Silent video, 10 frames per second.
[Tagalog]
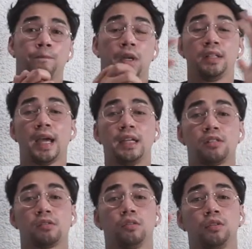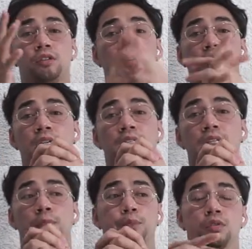Ayun guys, so dito na
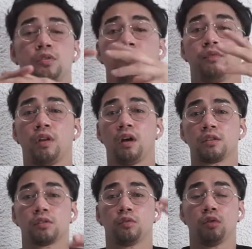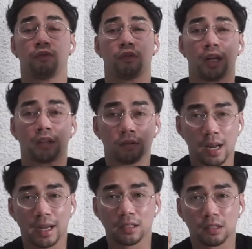nagtatapos yung vlog. So don't forget
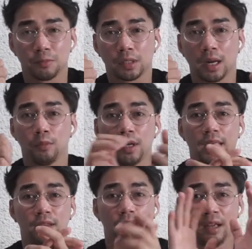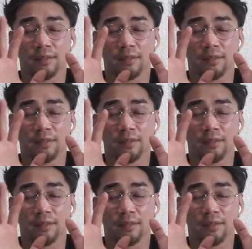to like and subscribe ulit.